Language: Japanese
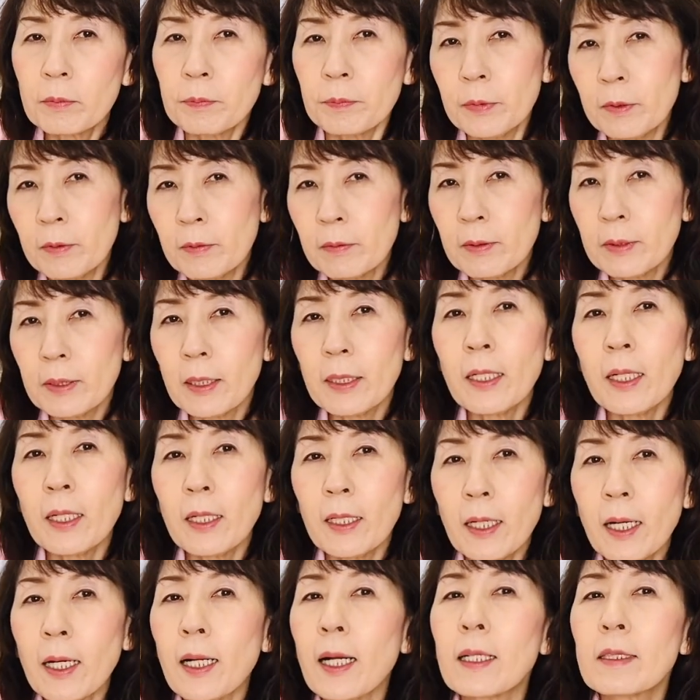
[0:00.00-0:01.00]
ブンってね
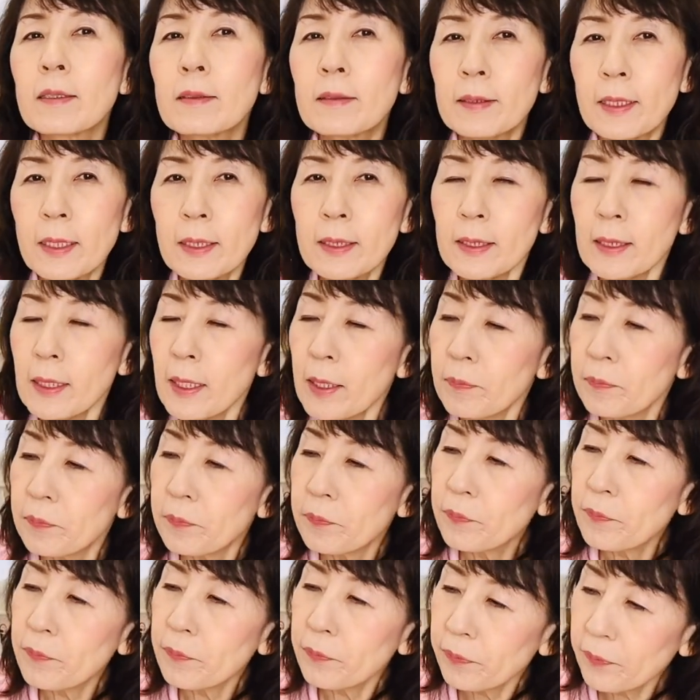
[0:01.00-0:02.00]
上がるんですね。
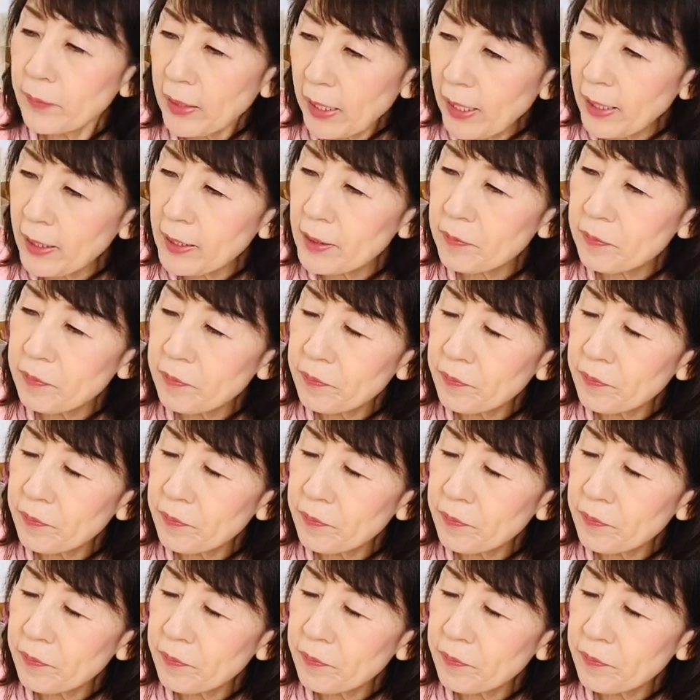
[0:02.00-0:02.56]
はい、